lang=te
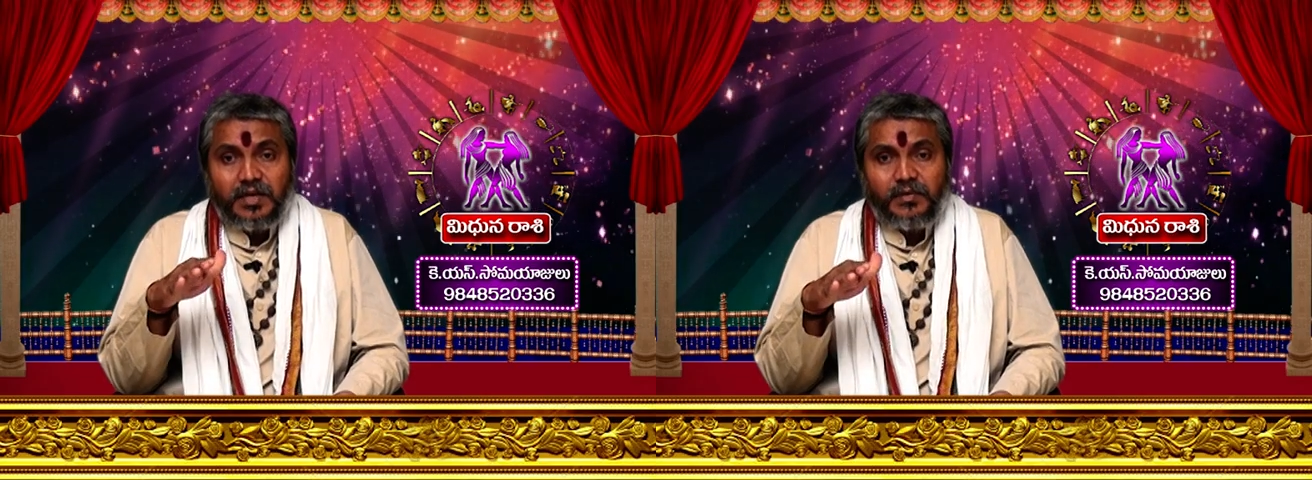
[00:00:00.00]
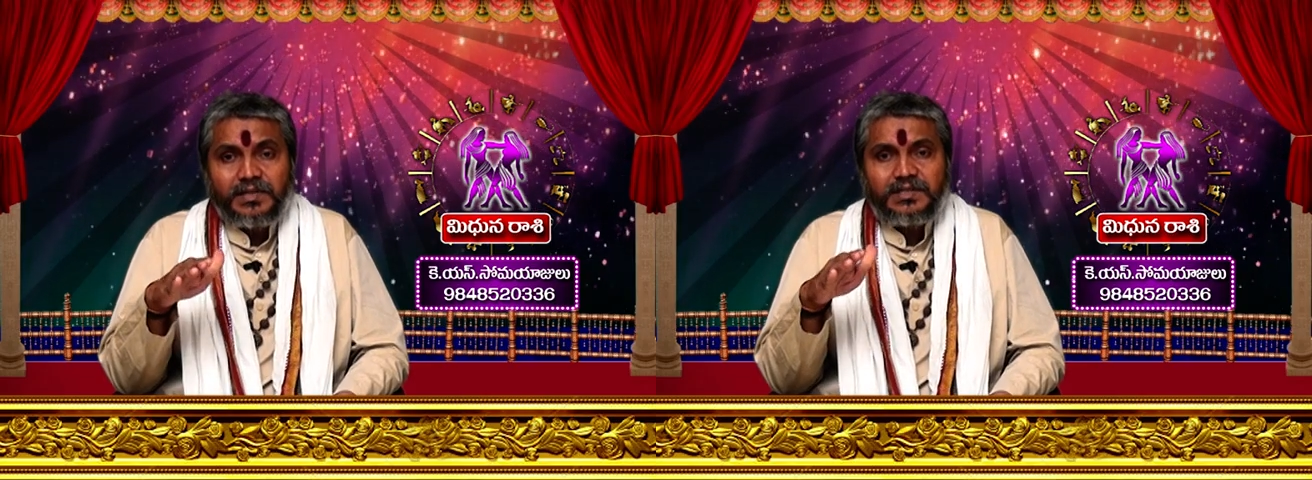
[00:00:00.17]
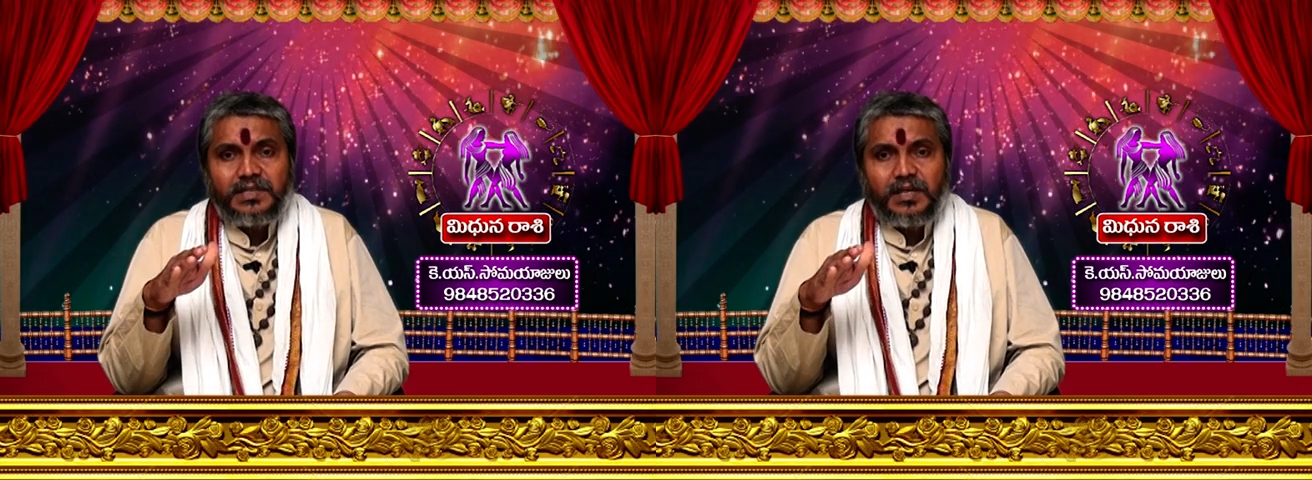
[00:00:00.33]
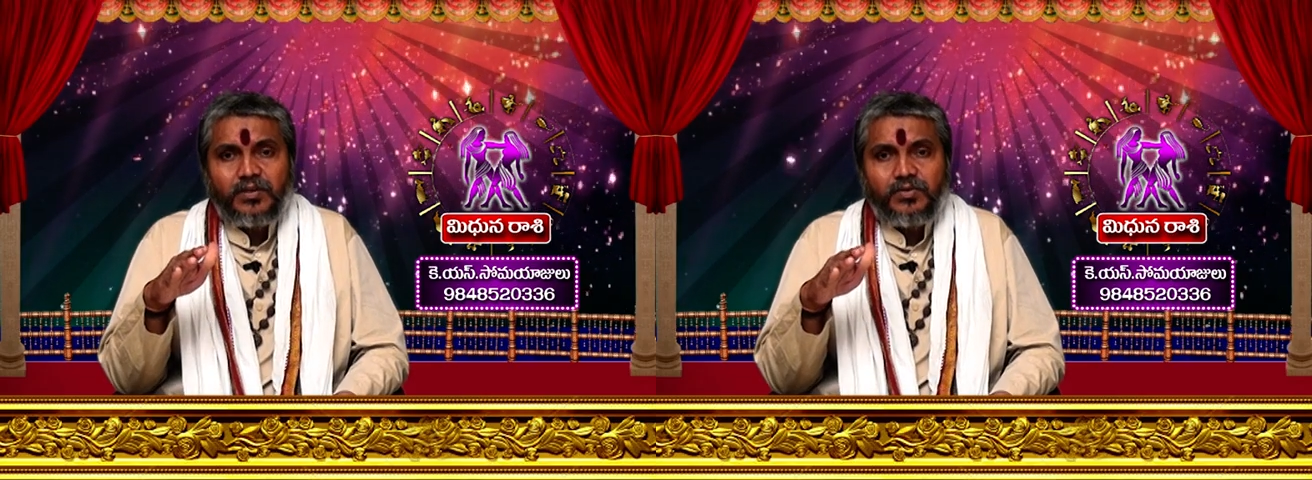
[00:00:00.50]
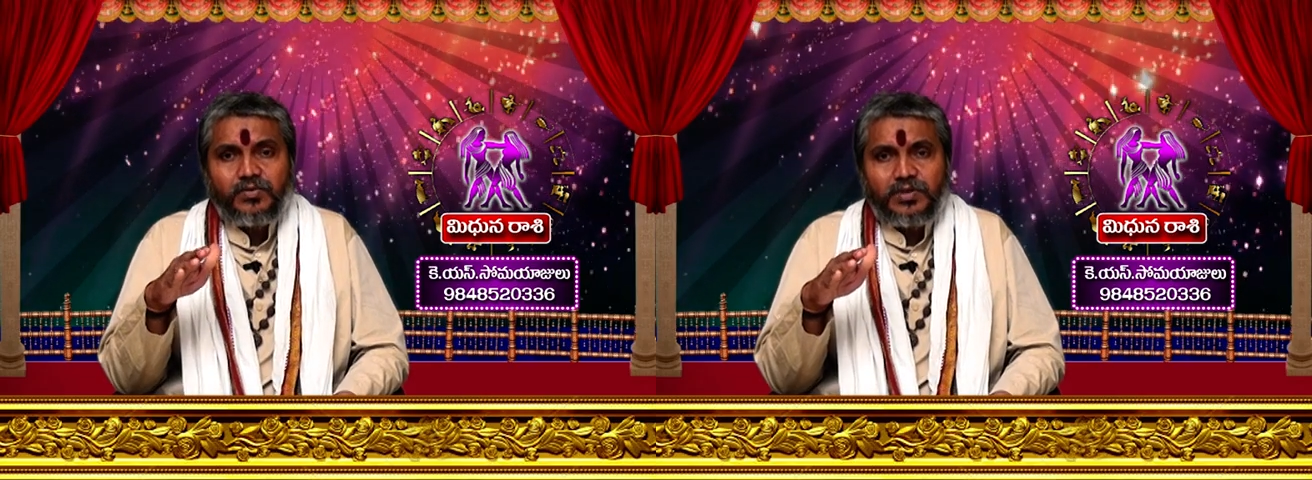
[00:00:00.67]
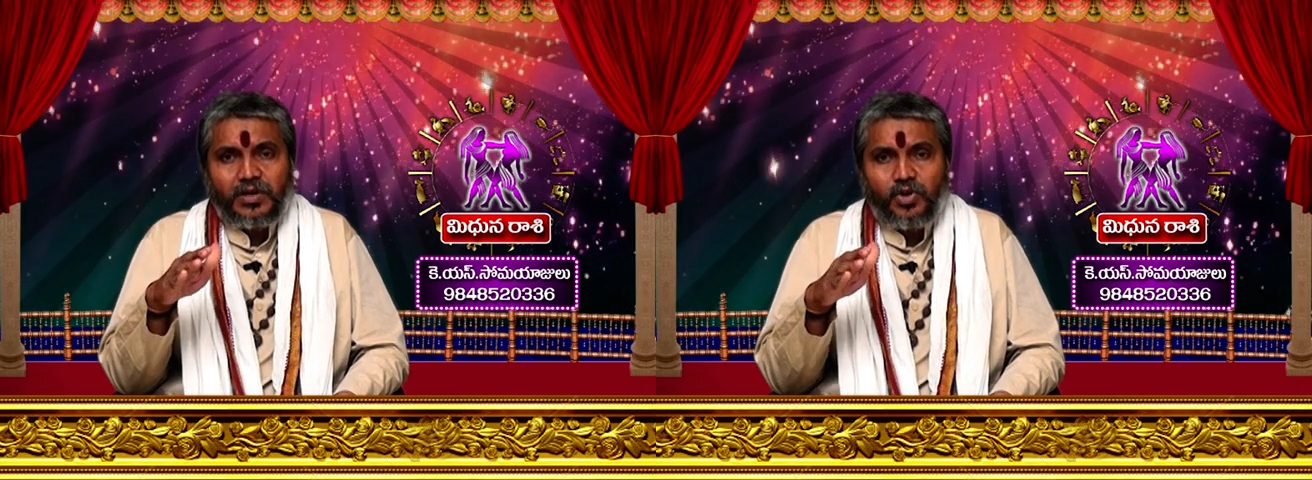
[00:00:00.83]

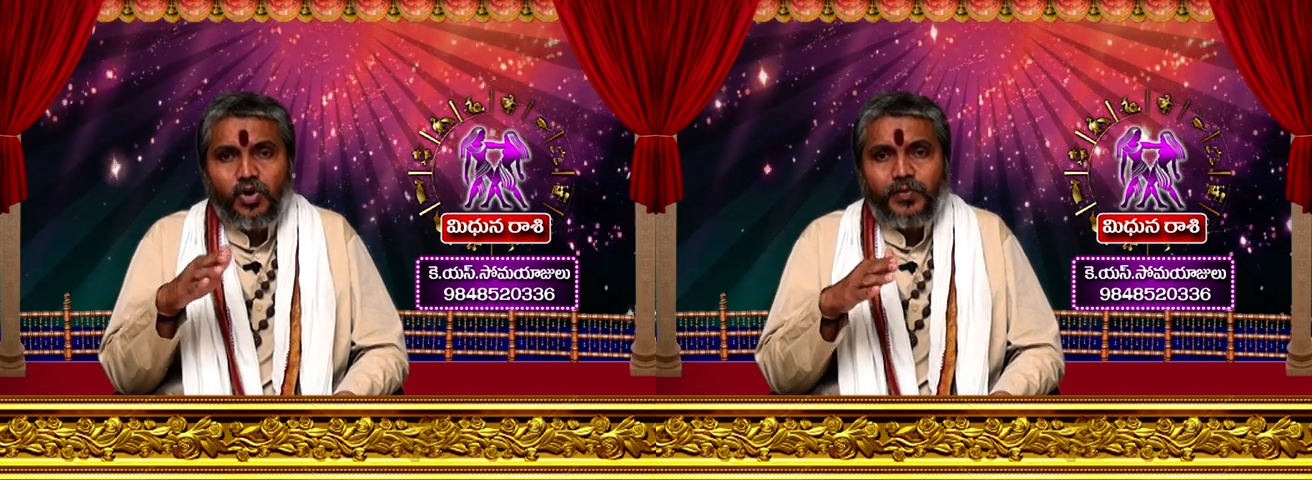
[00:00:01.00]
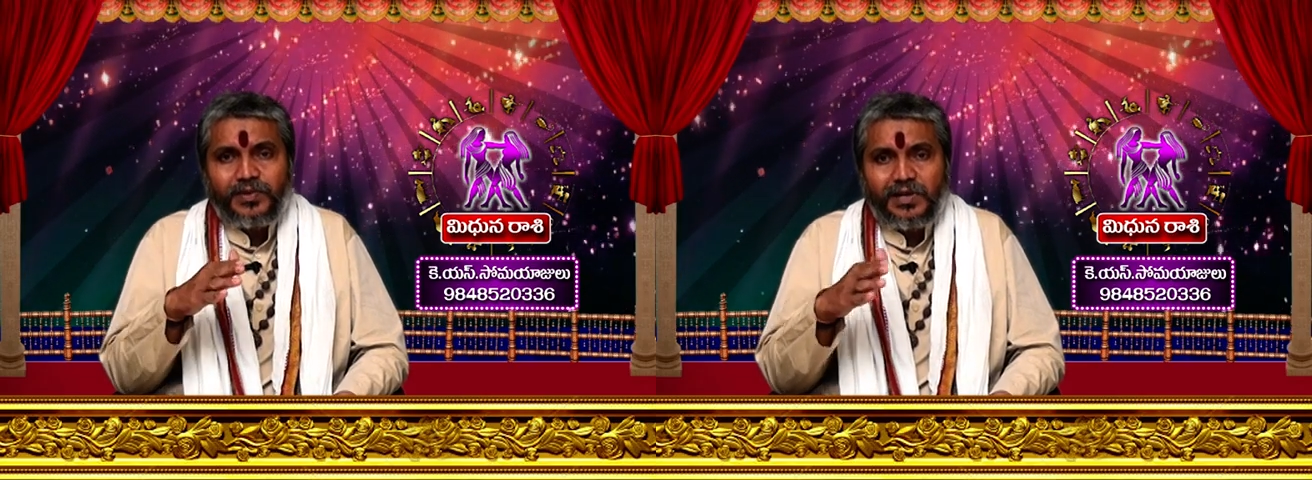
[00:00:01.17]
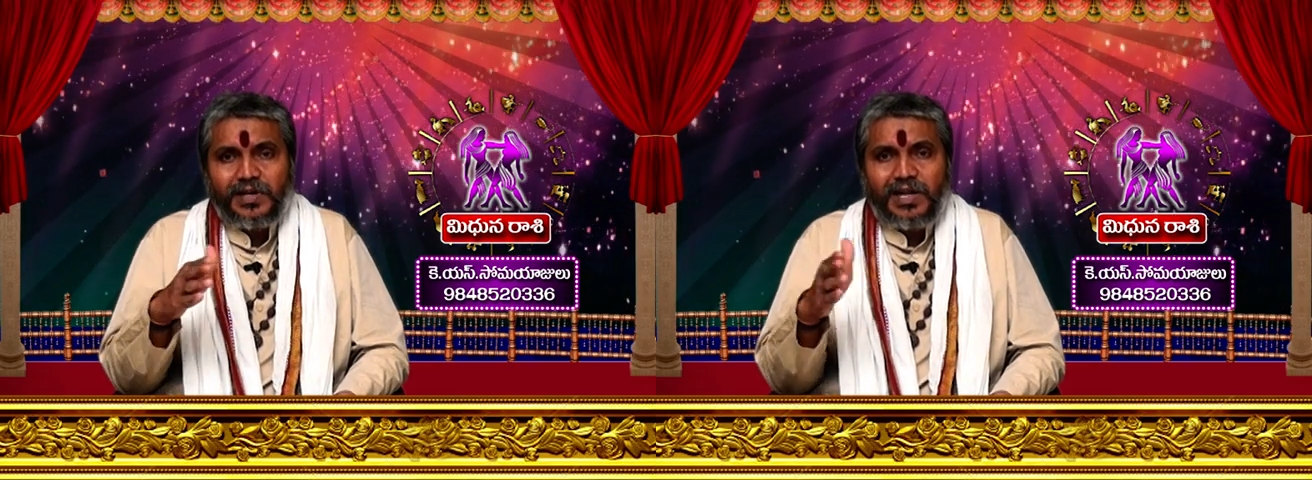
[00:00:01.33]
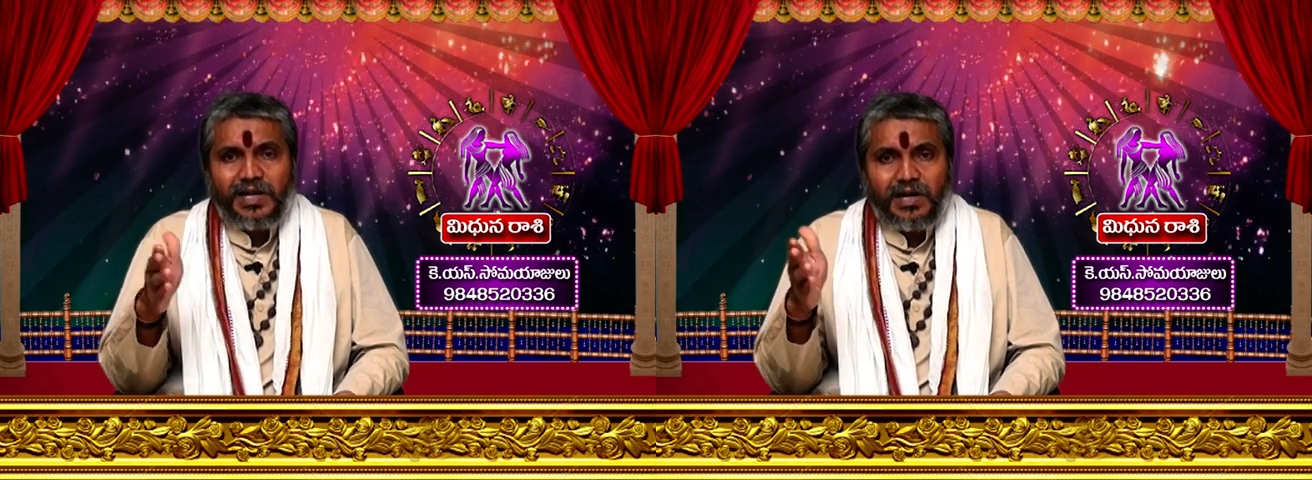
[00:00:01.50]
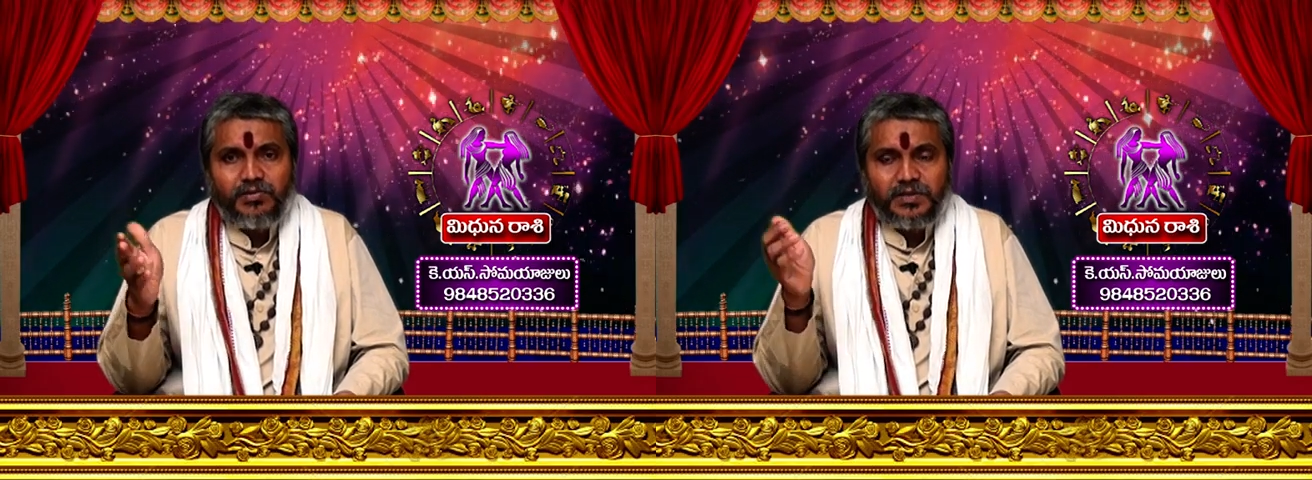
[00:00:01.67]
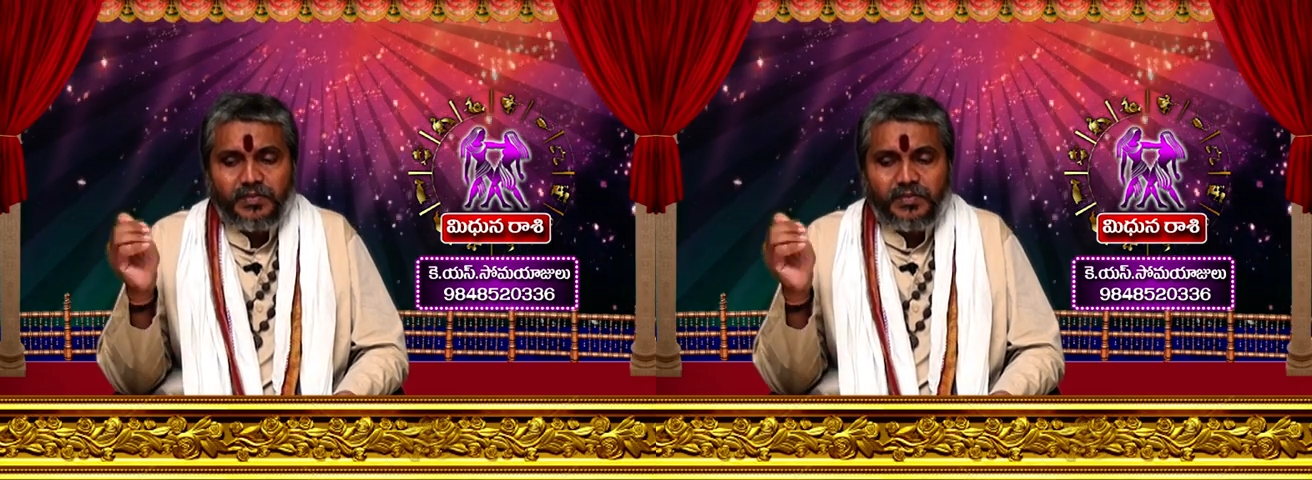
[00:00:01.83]
సమస్యలు తండోపతండాలుగా